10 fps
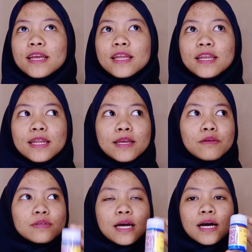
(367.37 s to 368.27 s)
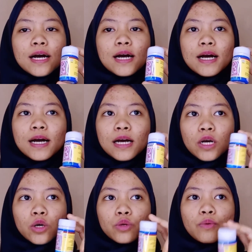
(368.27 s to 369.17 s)
ini udah
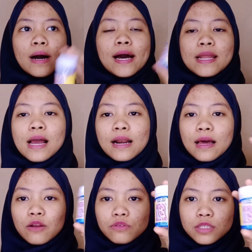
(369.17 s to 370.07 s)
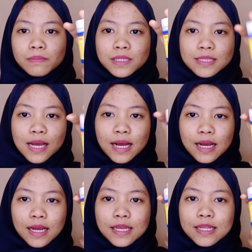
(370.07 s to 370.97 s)
dua hari yang lalu semenjak
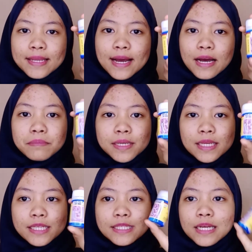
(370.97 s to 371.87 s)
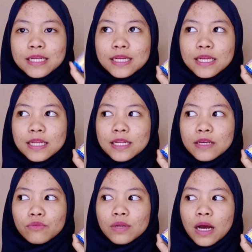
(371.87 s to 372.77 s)
ininya habis jadi
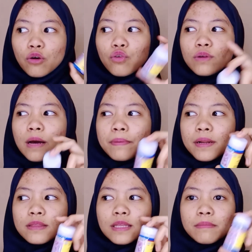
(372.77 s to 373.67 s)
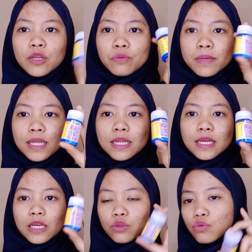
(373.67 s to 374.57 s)
ini udah aku udah berhenti minum
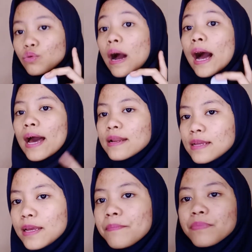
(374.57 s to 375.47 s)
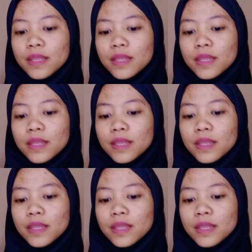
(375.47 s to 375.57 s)
ini itu dua hari